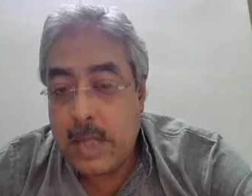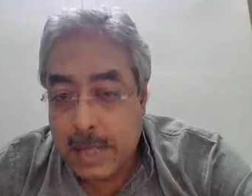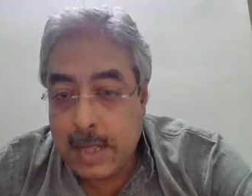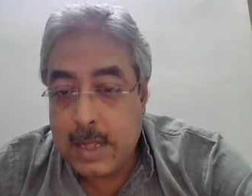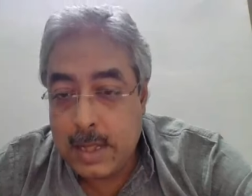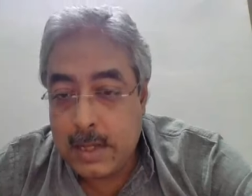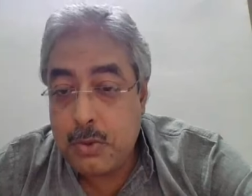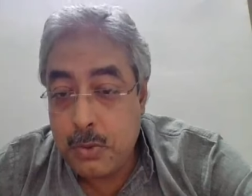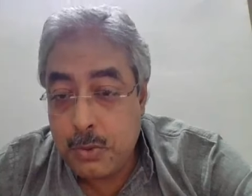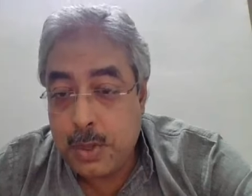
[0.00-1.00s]
দেখা যায়
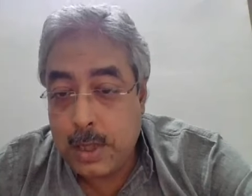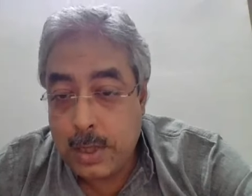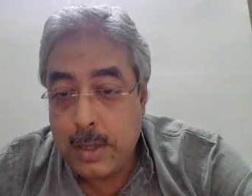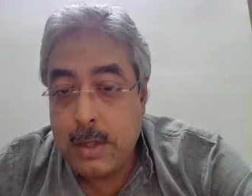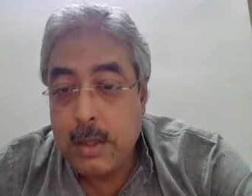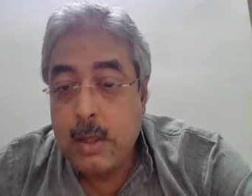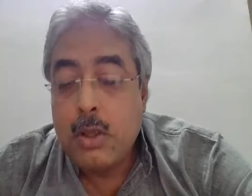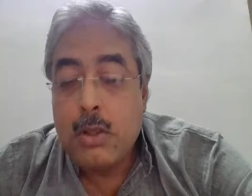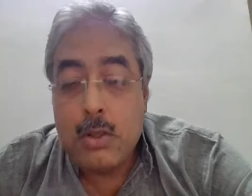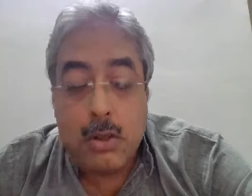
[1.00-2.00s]
শুরুতে
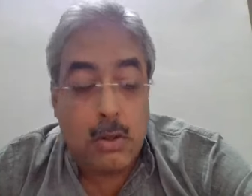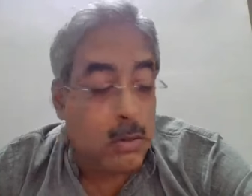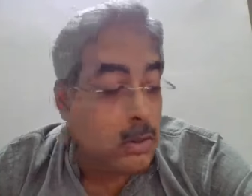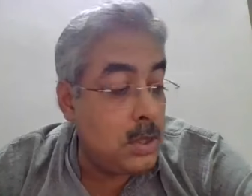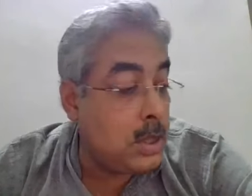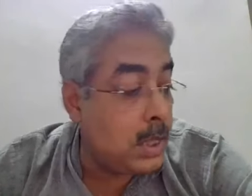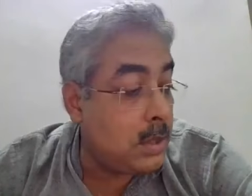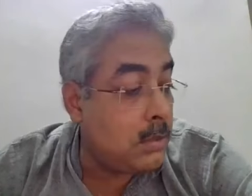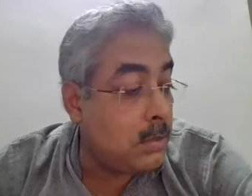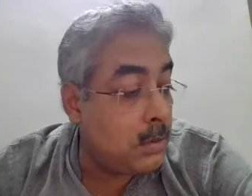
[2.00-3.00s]
তখন
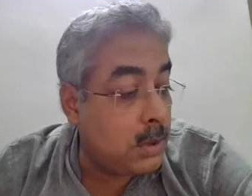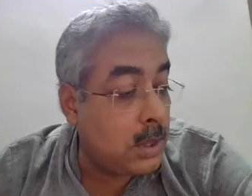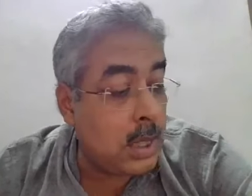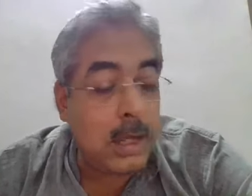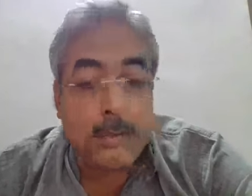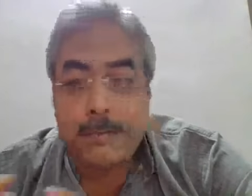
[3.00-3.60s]
যেহেতু রোগটা